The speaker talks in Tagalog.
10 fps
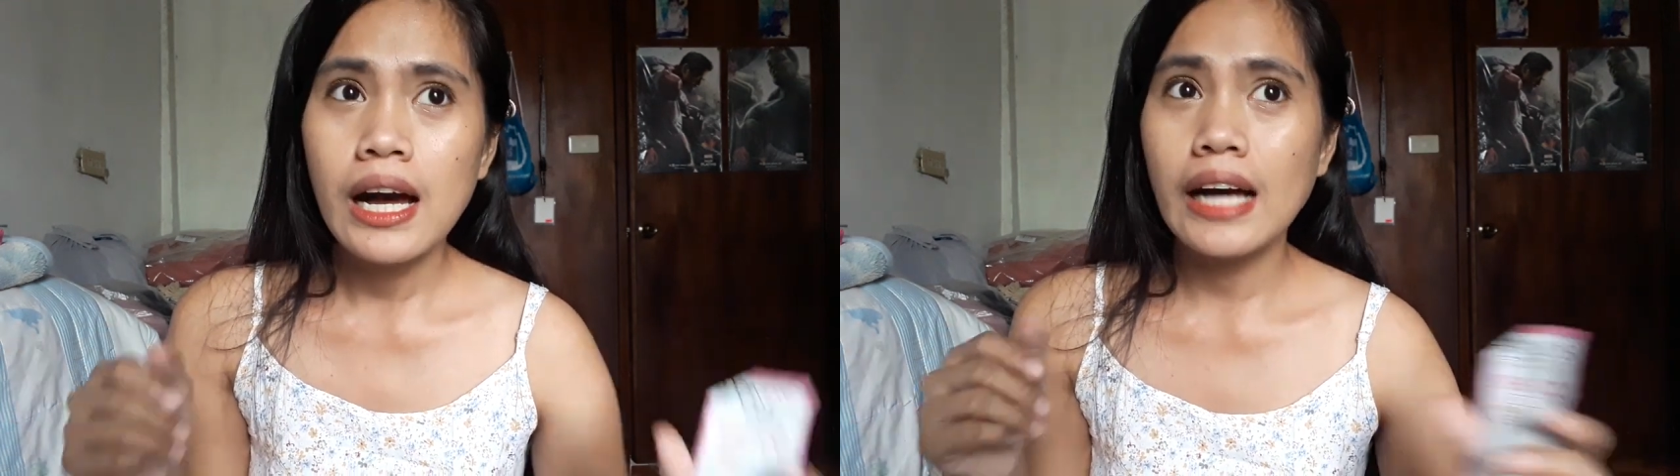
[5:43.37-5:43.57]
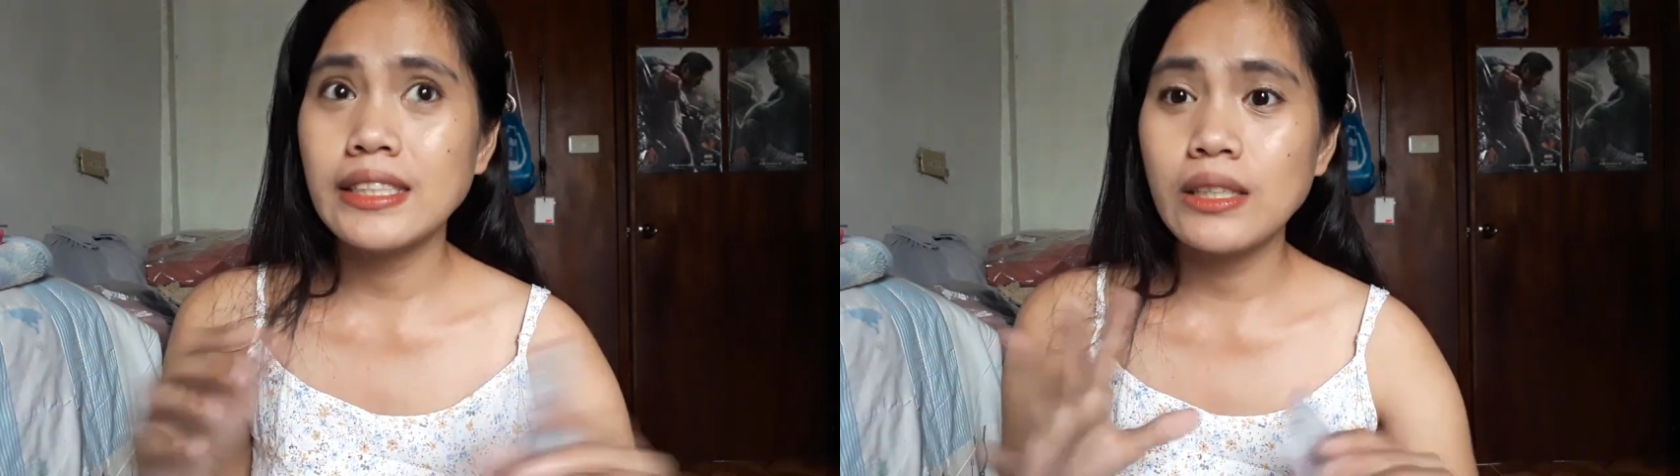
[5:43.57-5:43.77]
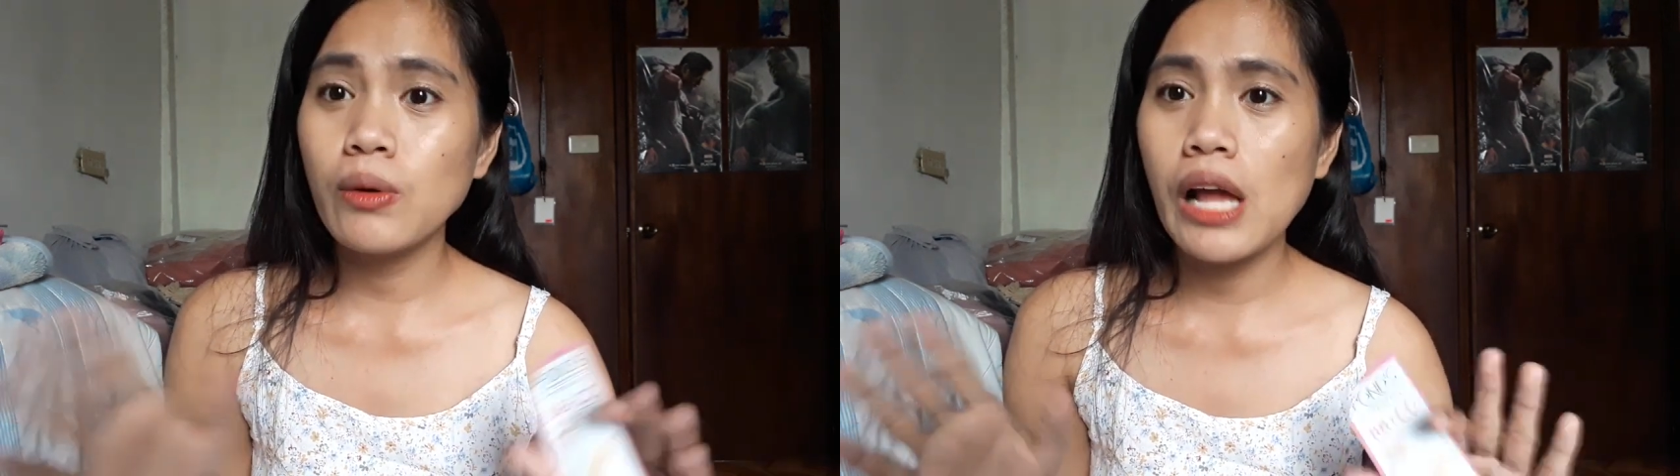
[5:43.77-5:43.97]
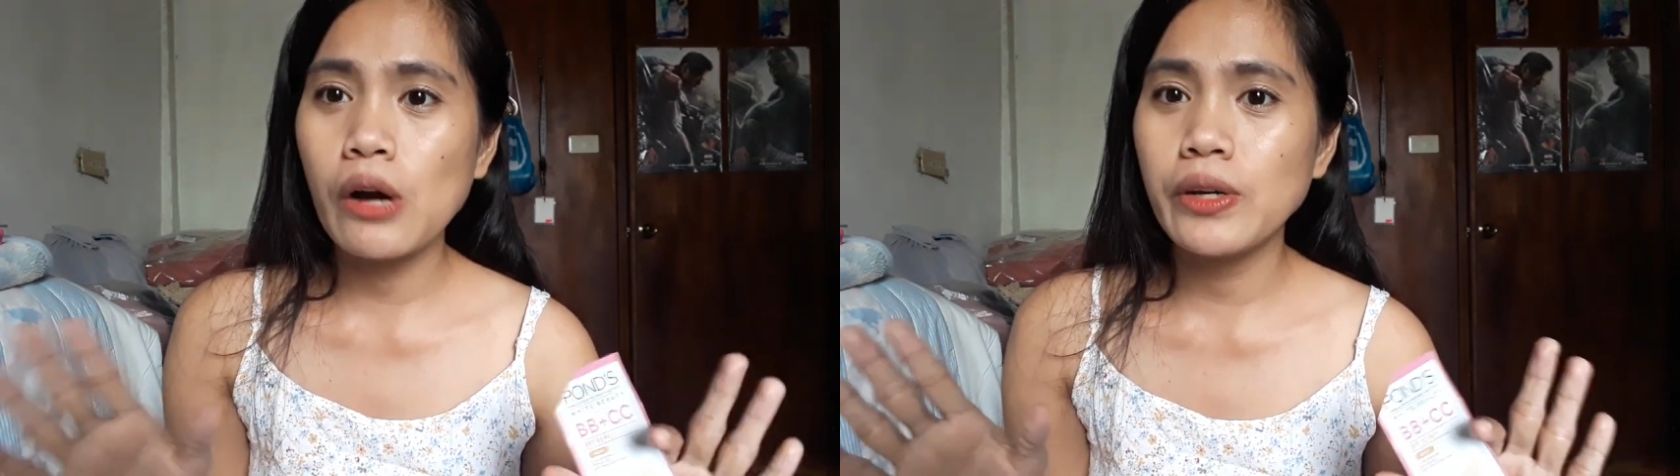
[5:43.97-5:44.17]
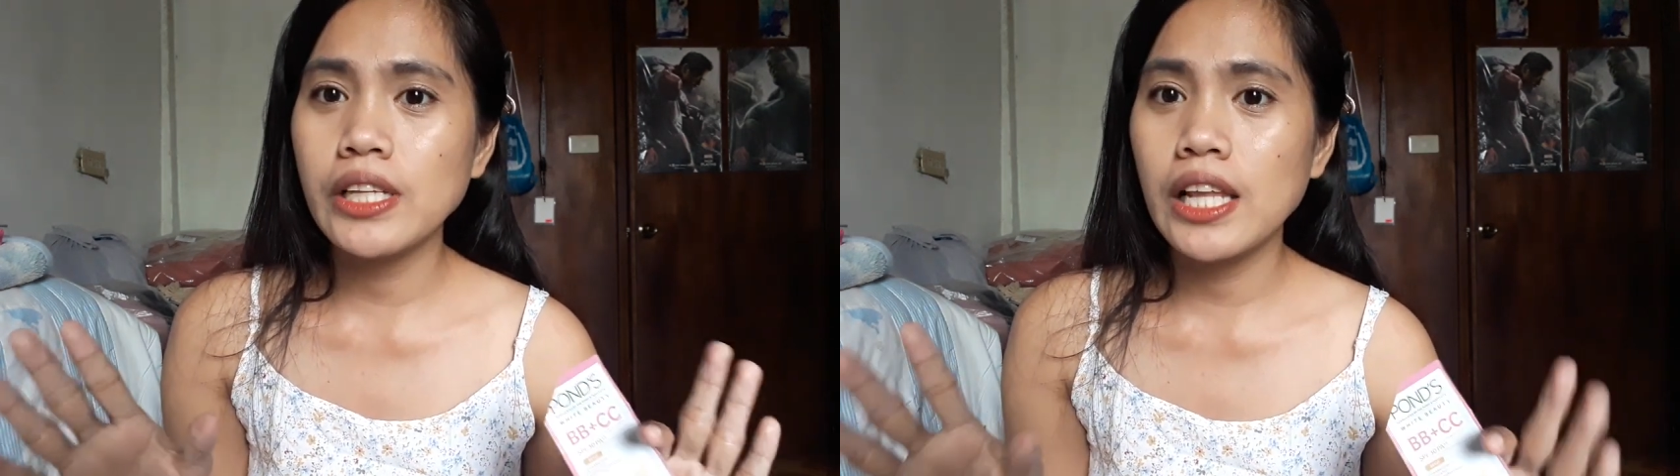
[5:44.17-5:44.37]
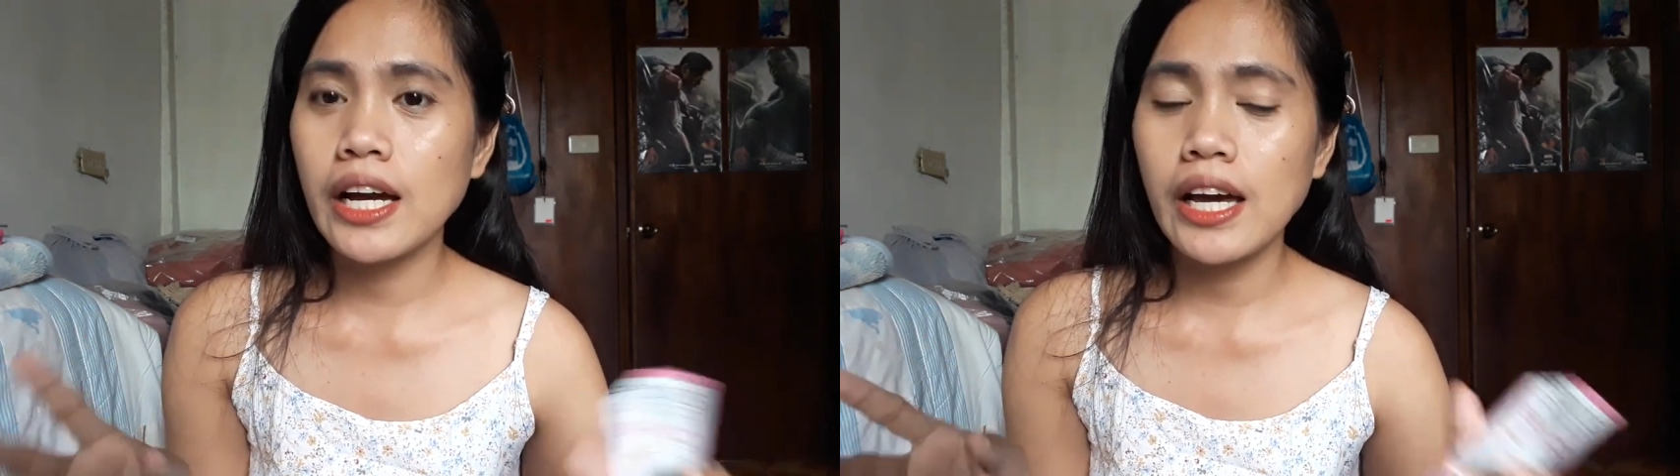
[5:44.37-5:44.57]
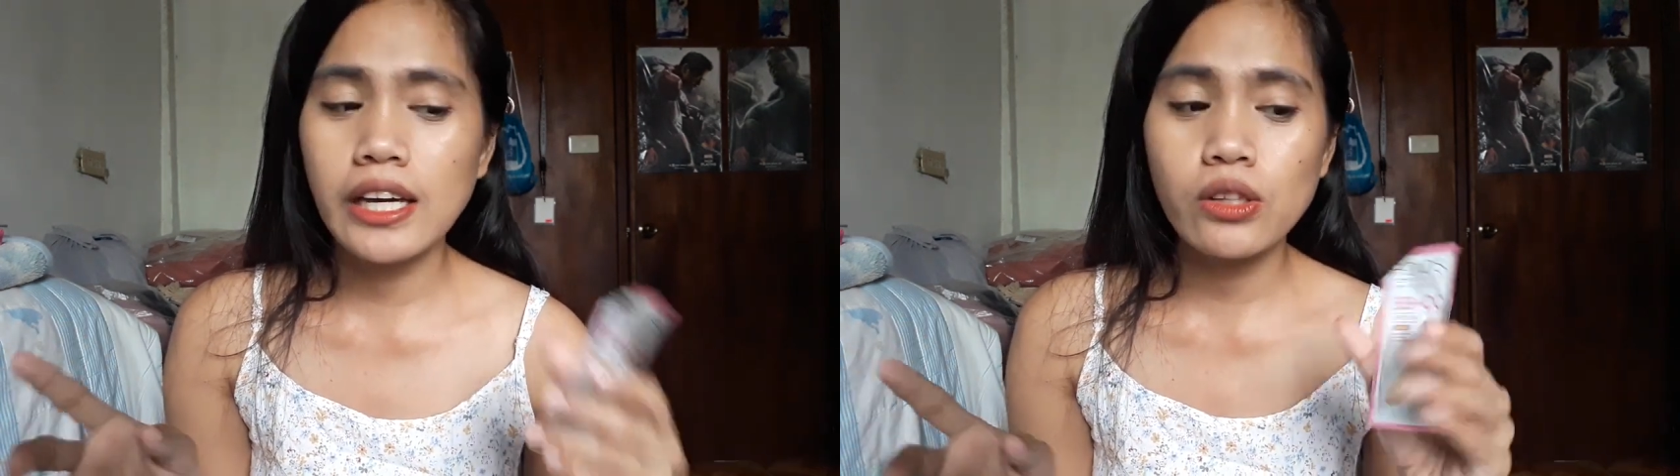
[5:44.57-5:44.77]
As in, wala ko inilagay.